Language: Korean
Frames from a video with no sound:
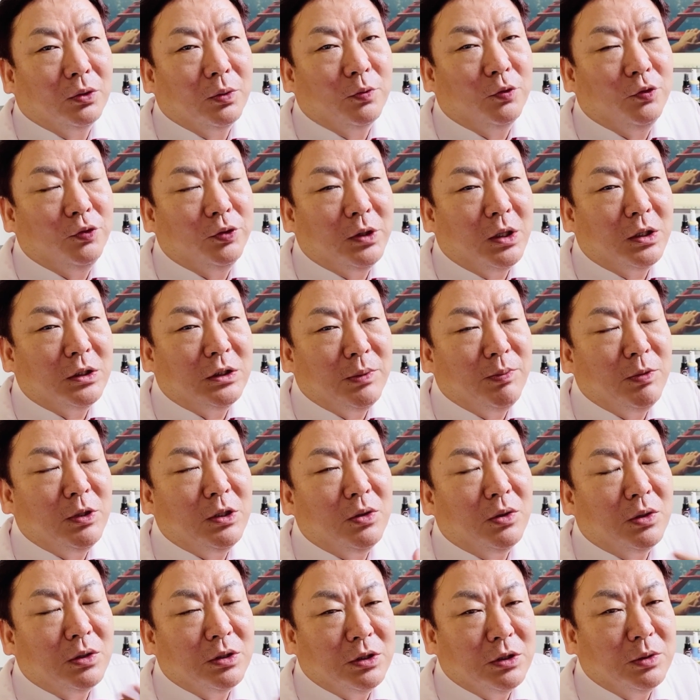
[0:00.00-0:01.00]
좀 투자
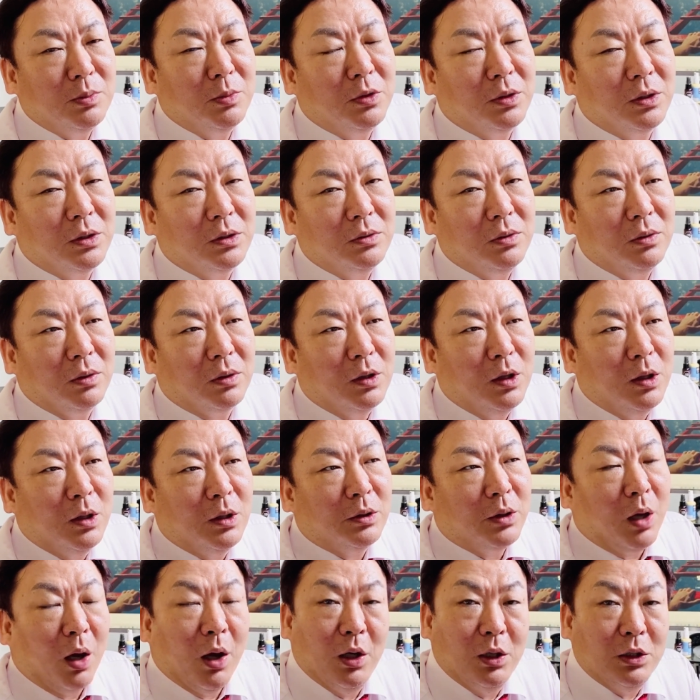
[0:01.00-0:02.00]
심리적인 측면에서,
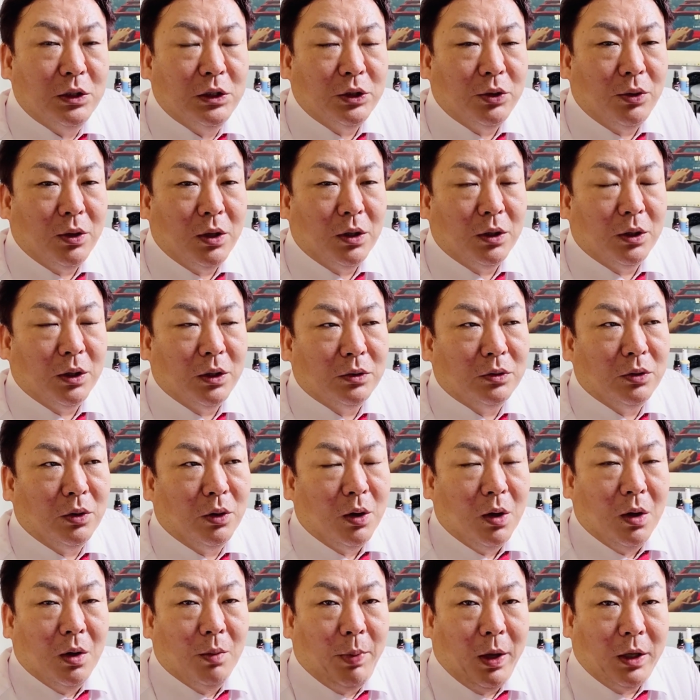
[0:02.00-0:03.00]
야,
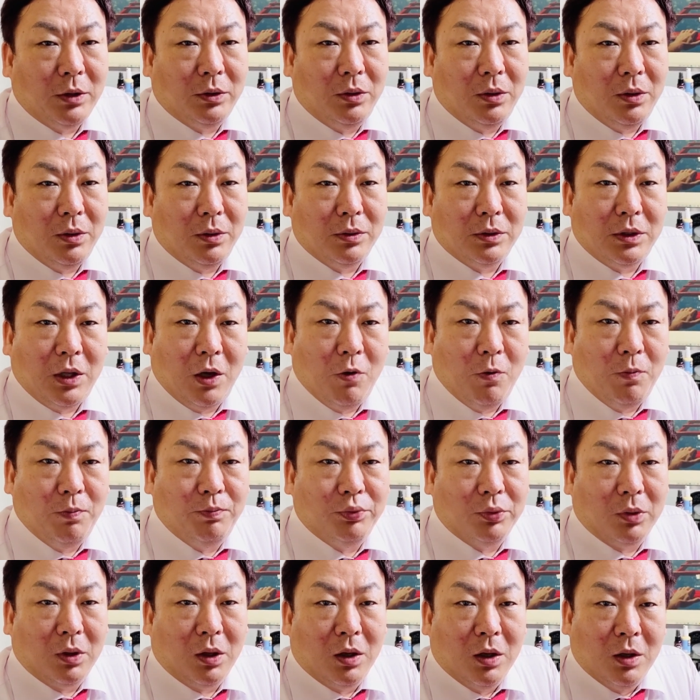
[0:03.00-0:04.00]
엘지화학에서 배터리
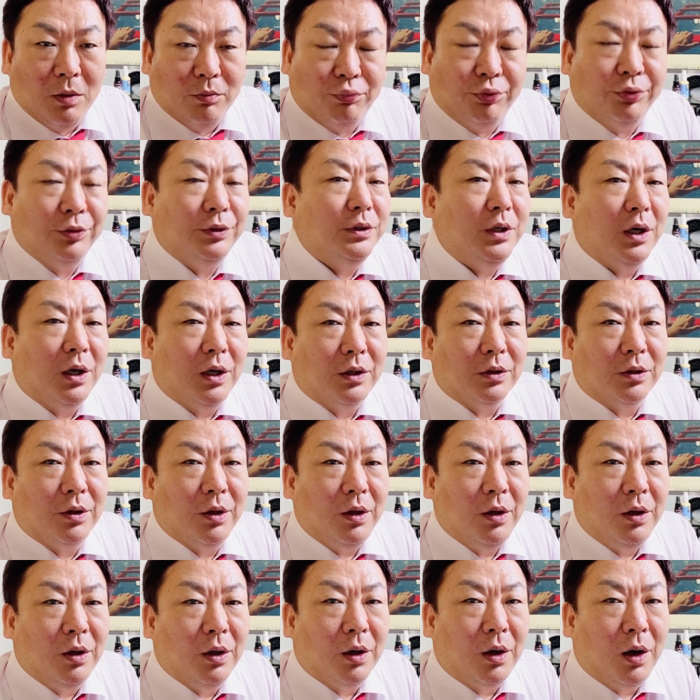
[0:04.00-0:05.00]
사업부가 분사가
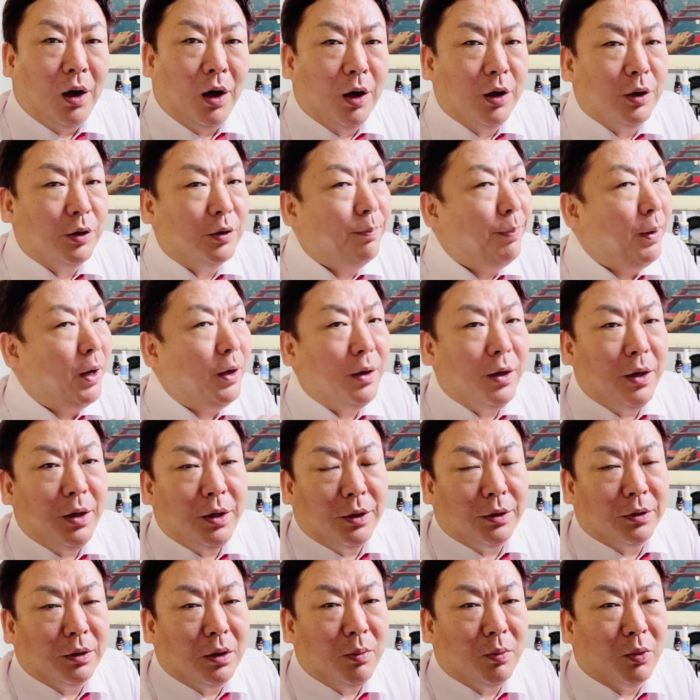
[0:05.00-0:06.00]
돼? 아, 이거
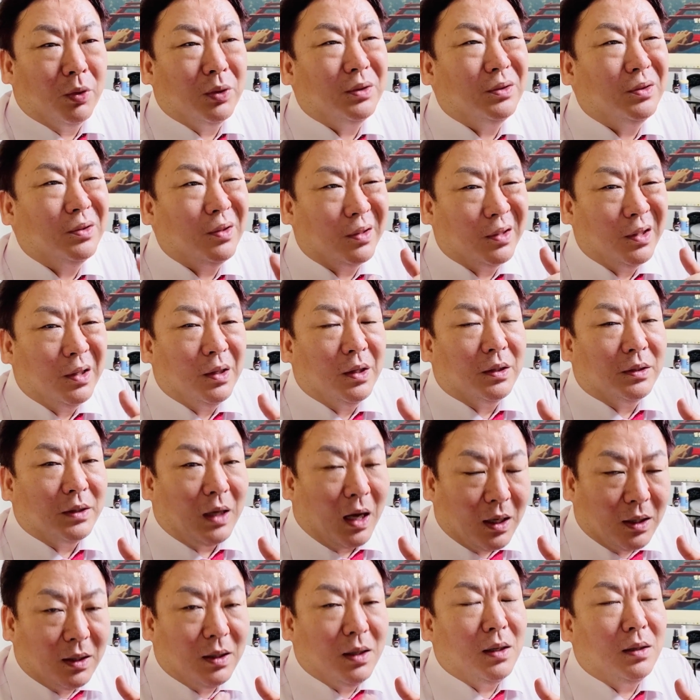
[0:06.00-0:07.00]
팔아야겠네? 뭐, 그냥
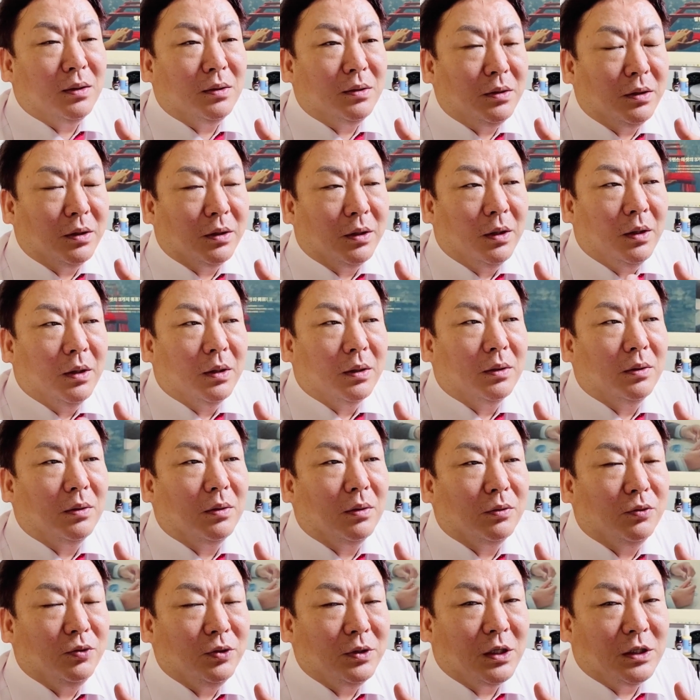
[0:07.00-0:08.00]
약간의
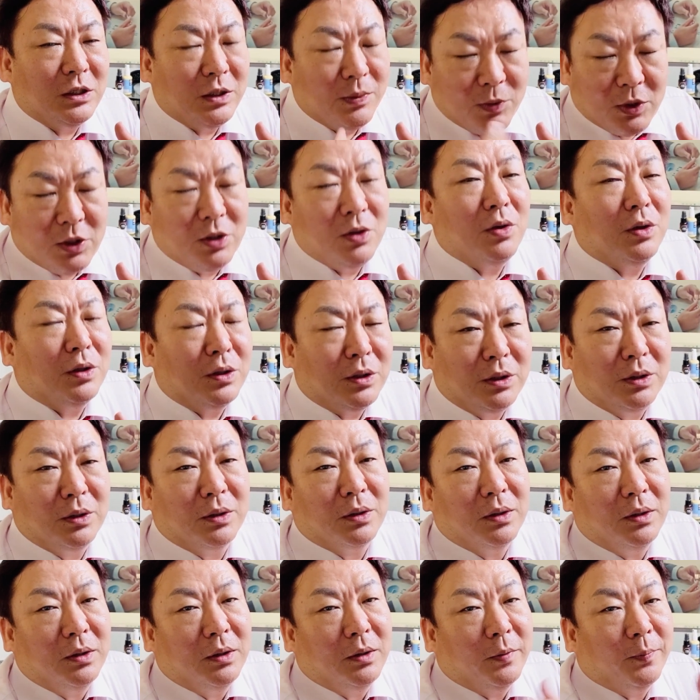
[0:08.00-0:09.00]
그런 투자
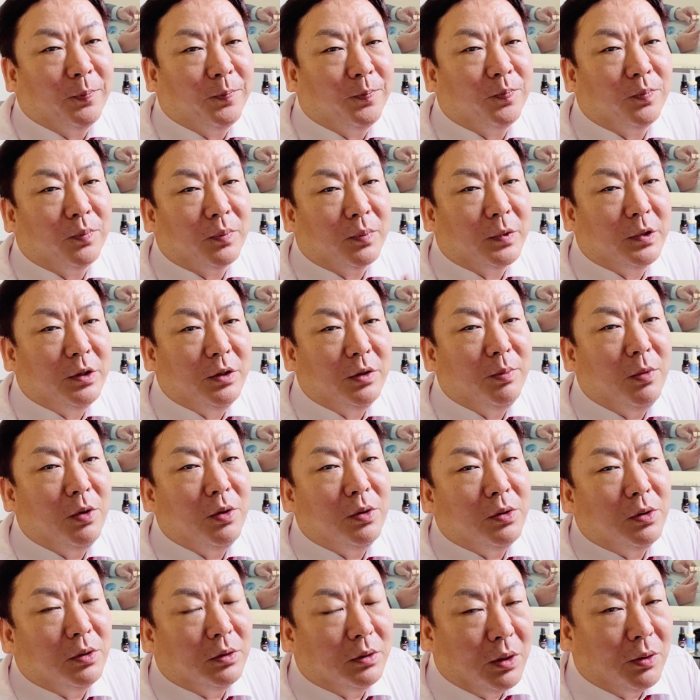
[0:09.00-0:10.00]
심리적인 음,
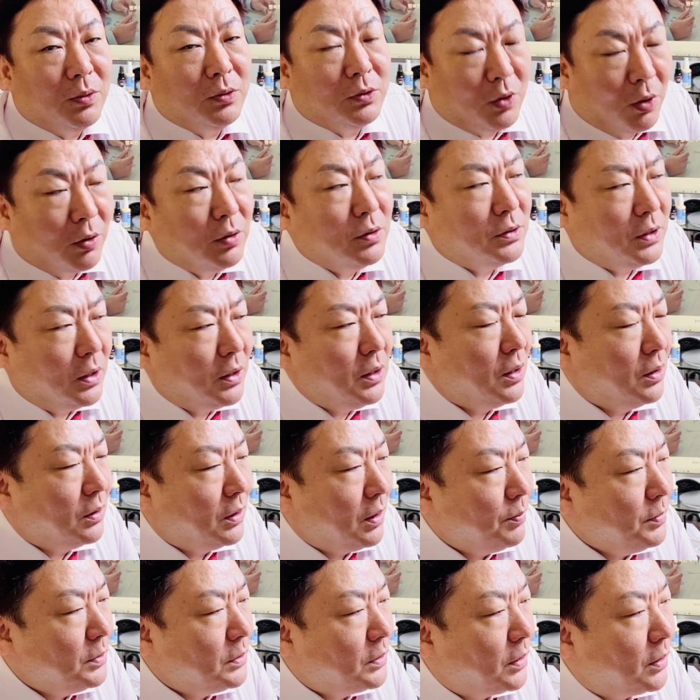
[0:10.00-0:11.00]
측면이었다고 저는 생각을
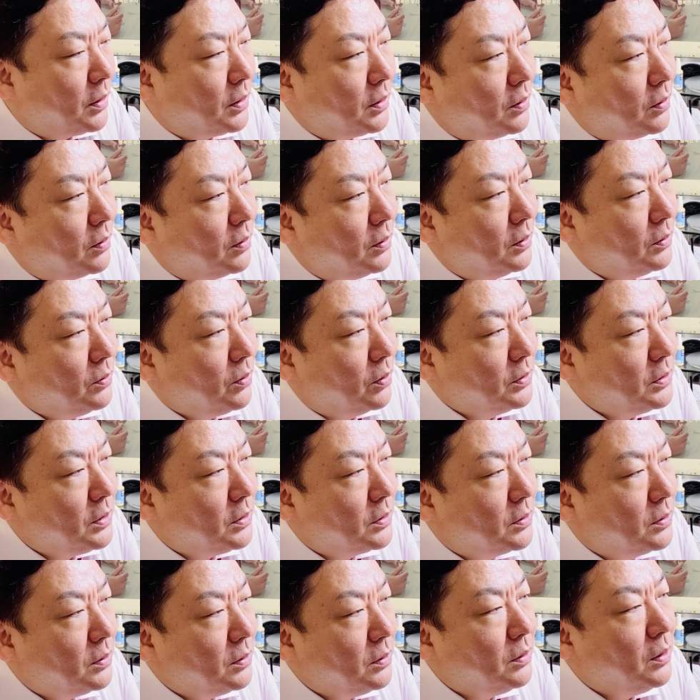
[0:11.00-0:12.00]
합니다. 어, 그래서
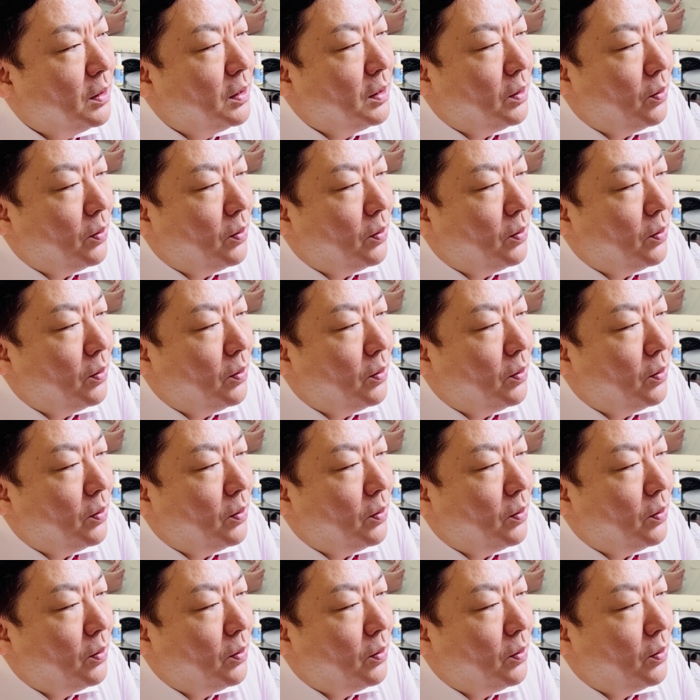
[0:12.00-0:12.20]
어쨌든